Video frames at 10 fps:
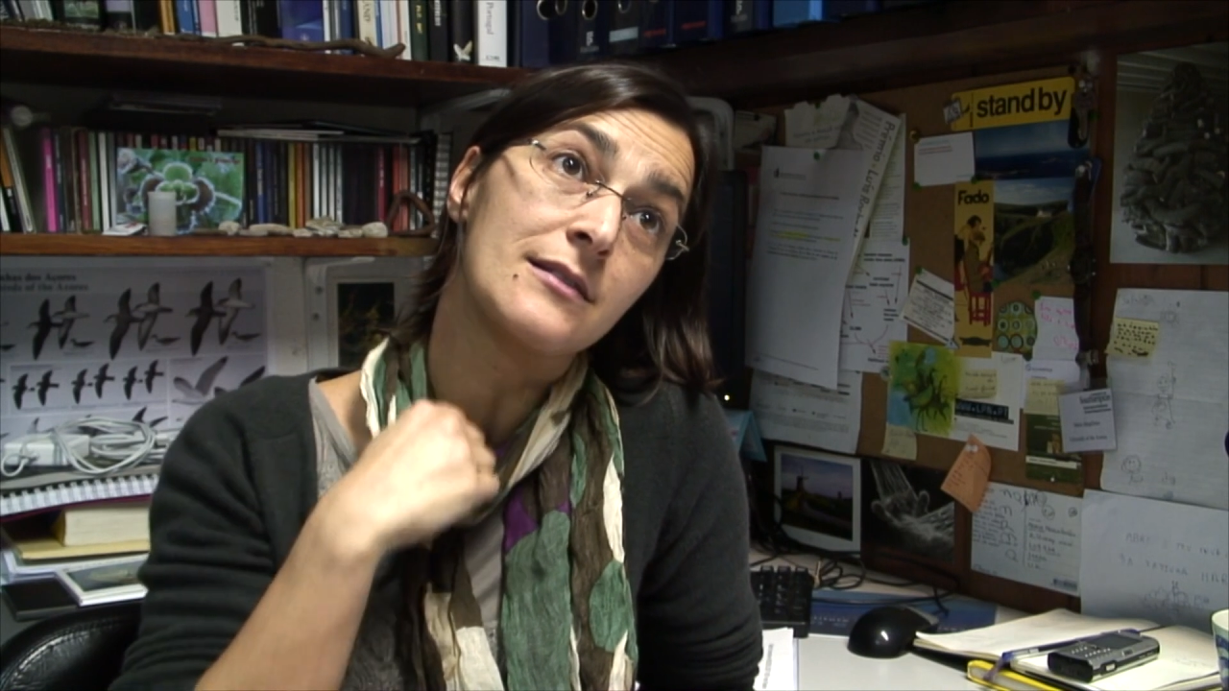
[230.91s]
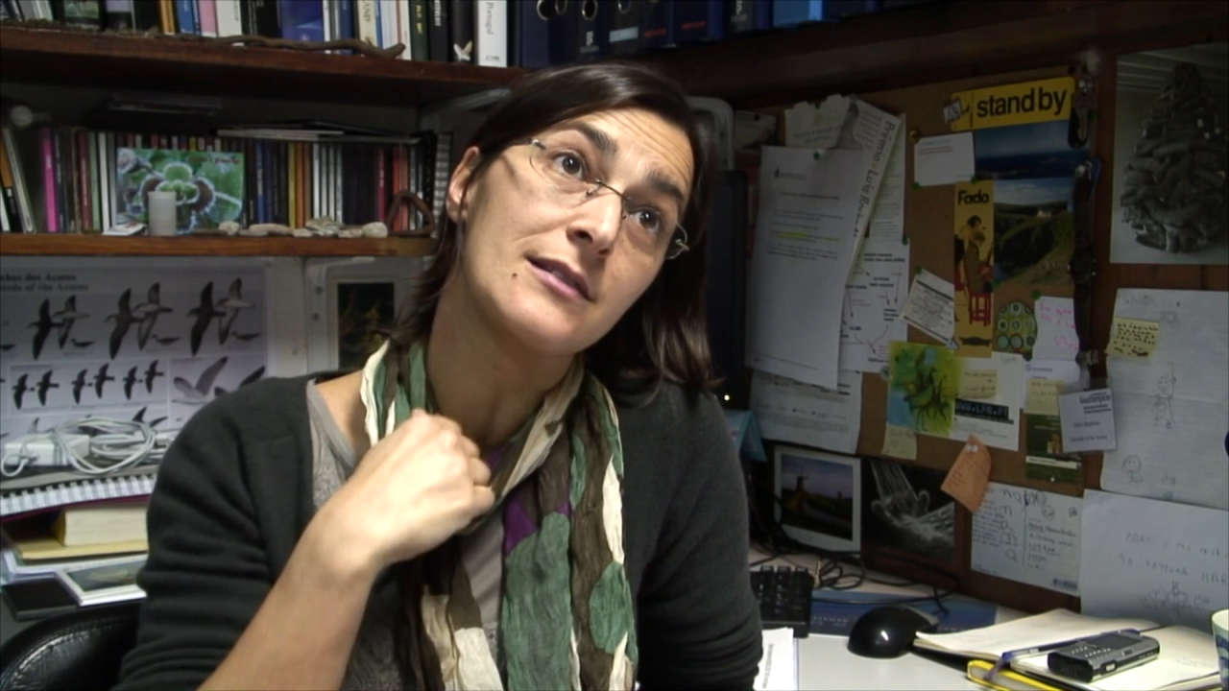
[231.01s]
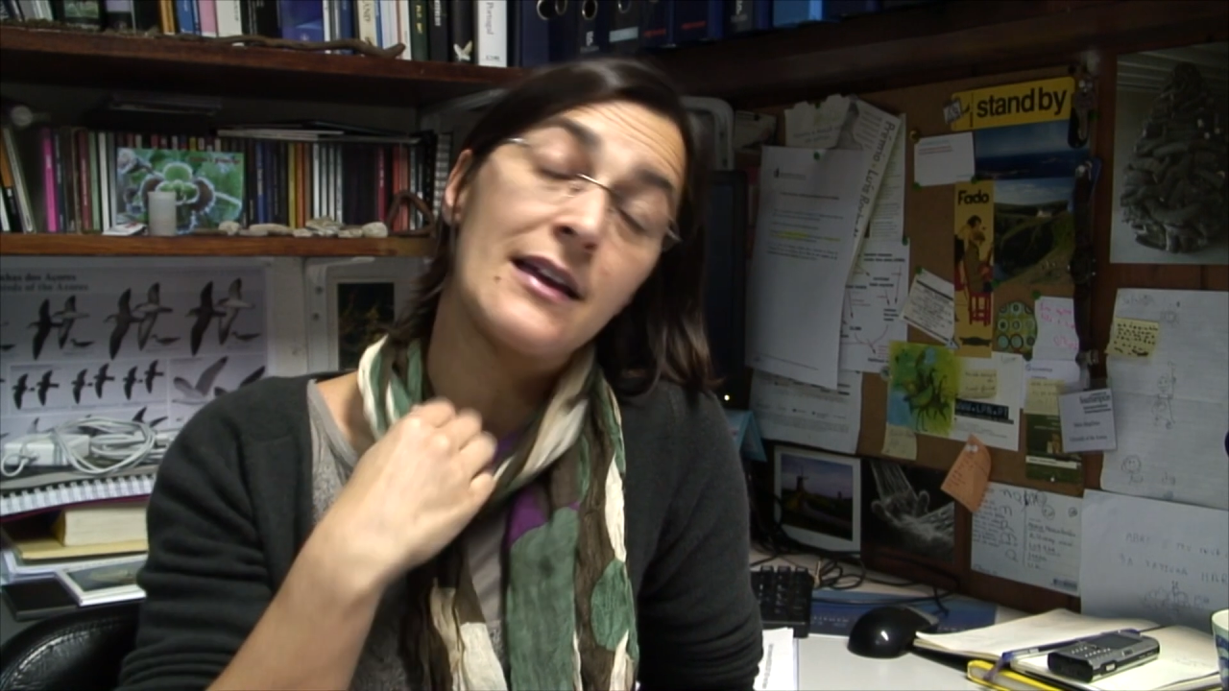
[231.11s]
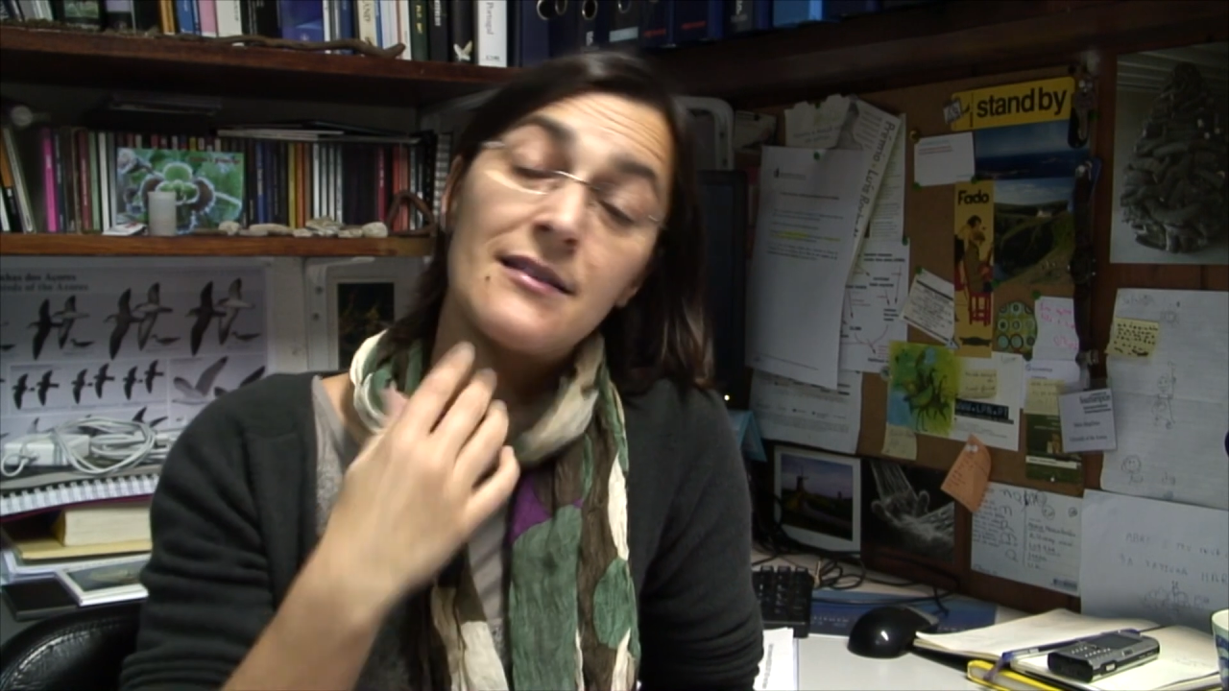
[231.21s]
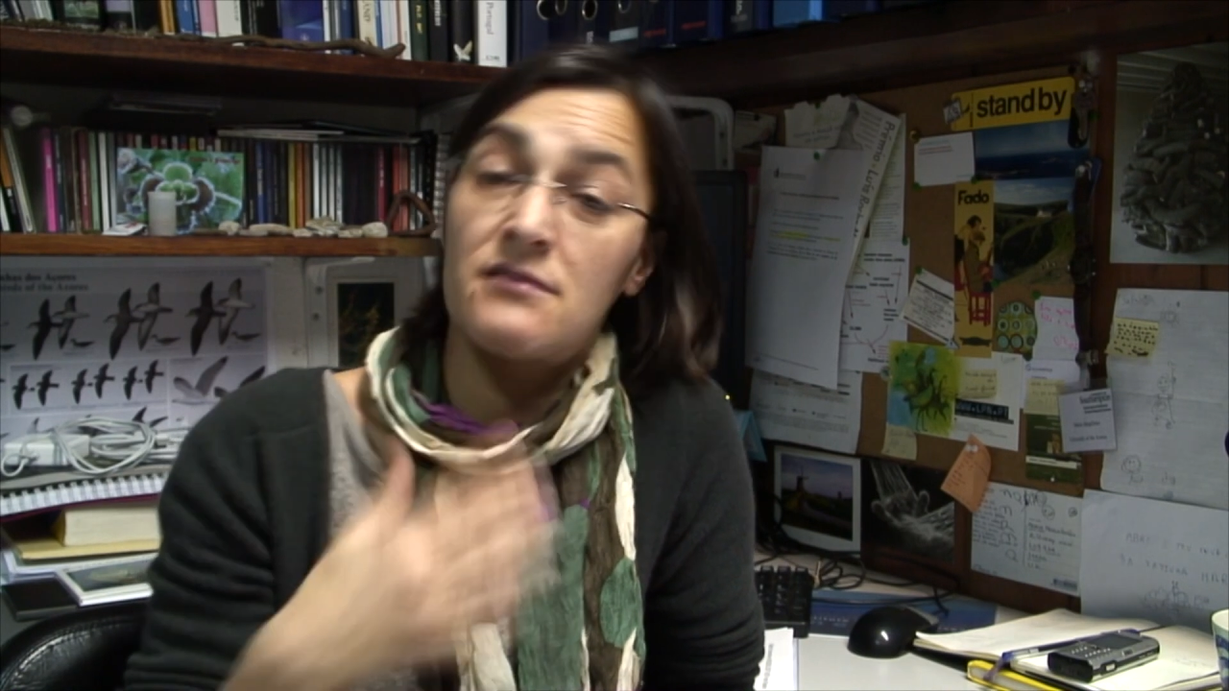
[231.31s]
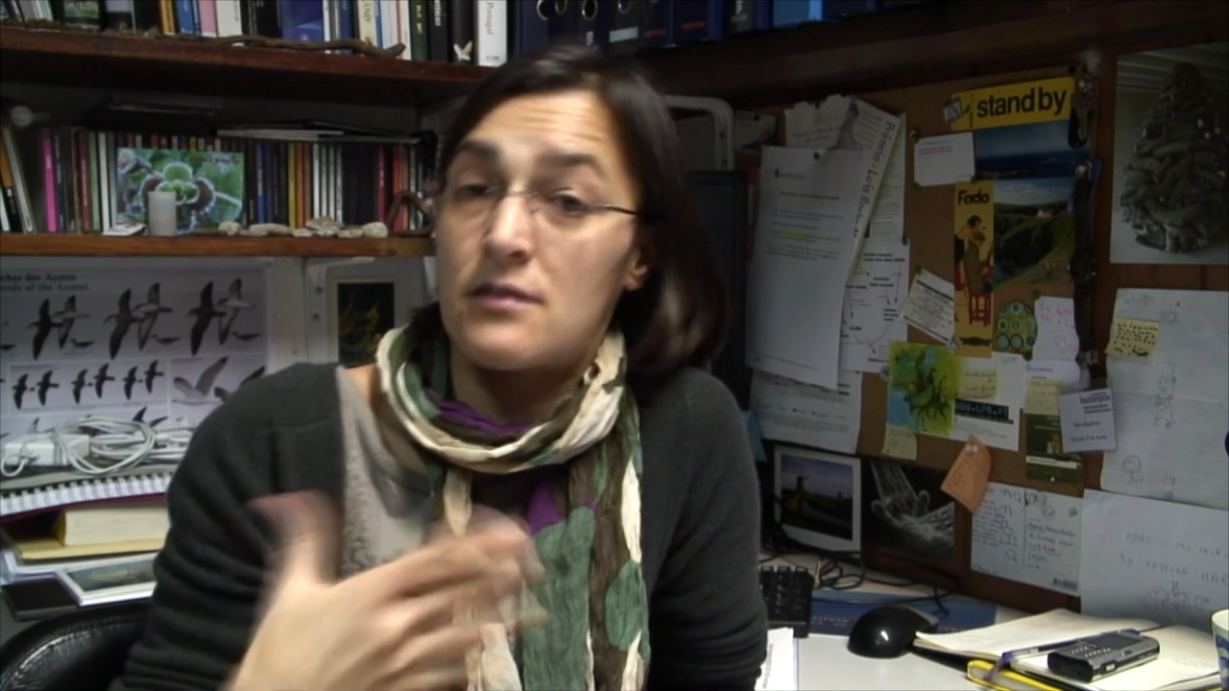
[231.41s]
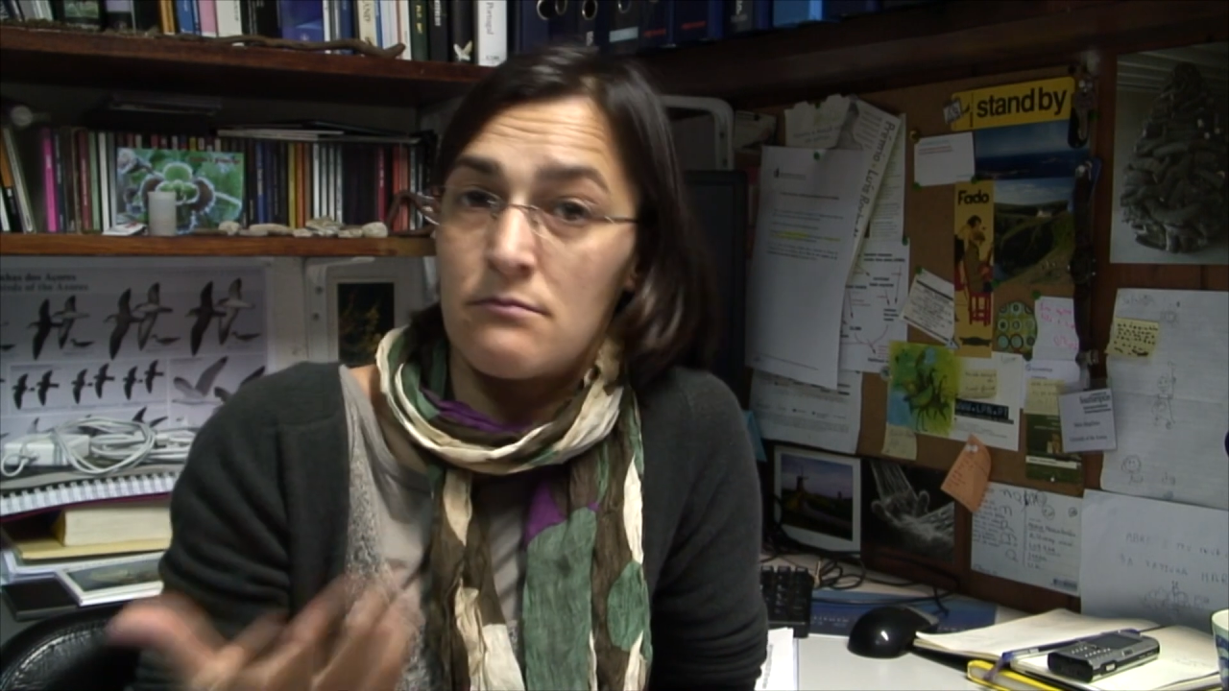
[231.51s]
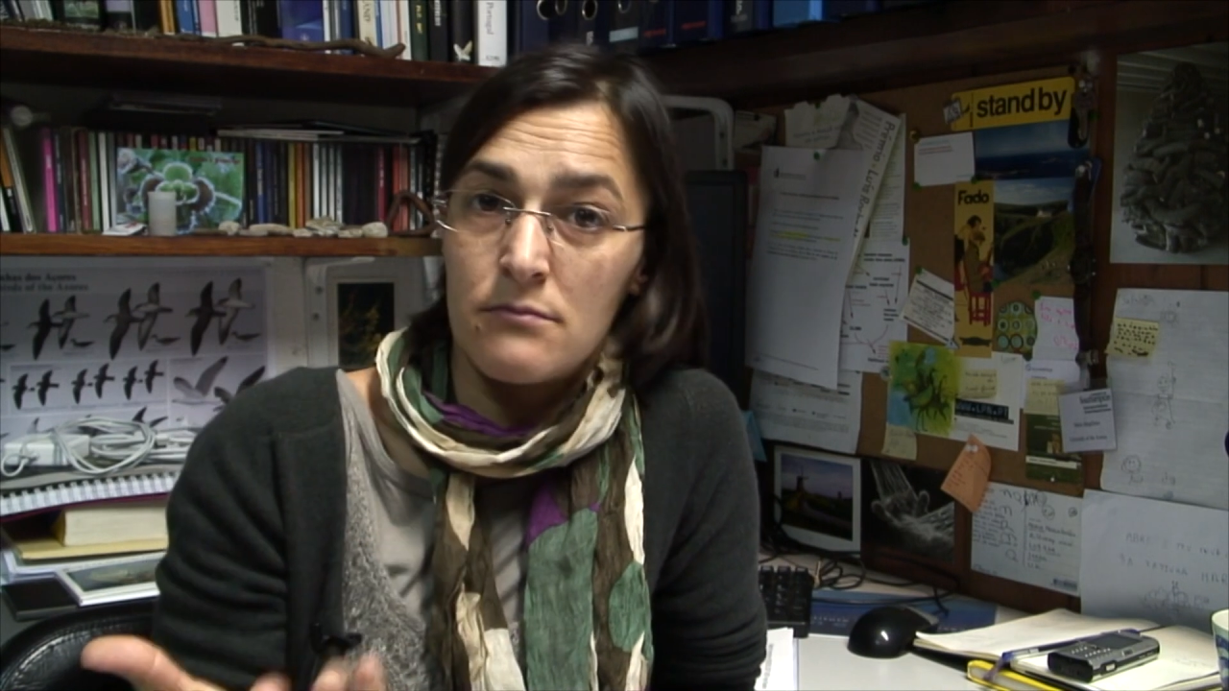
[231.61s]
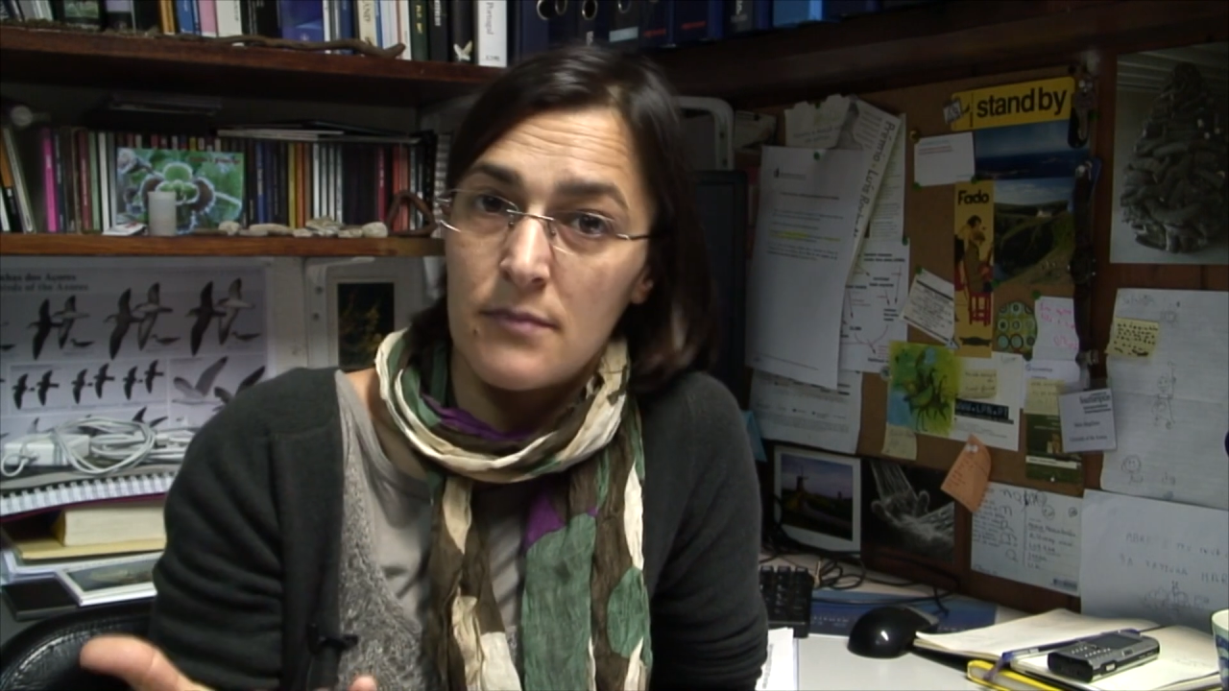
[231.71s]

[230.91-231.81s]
de entre